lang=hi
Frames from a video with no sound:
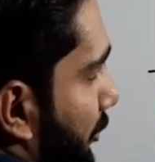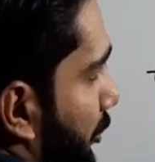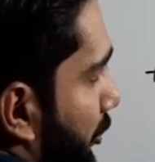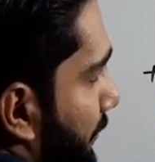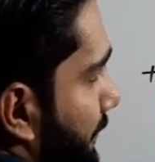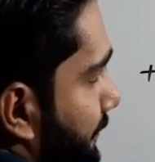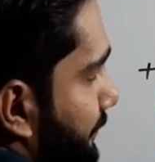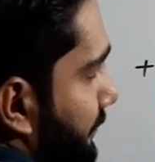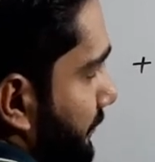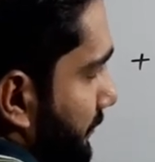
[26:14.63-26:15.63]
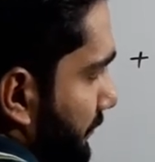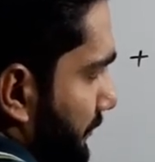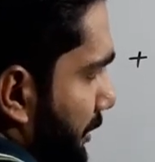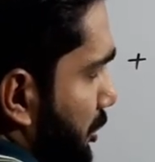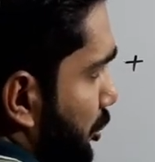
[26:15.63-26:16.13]
वो
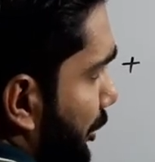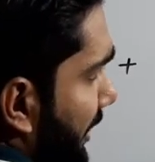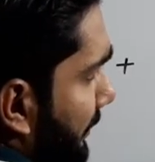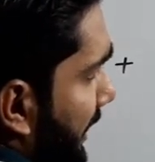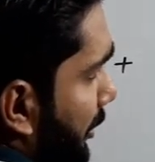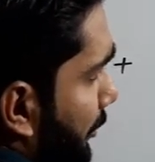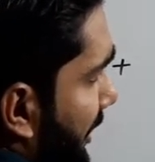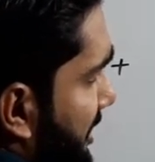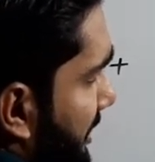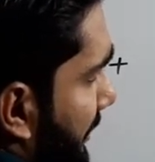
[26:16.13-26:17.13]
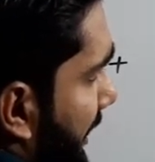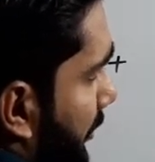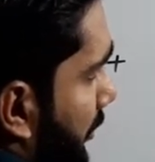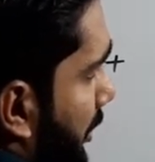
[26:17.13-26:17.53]
सोडियम ले आऊँ पोटेशियम ले आऊँ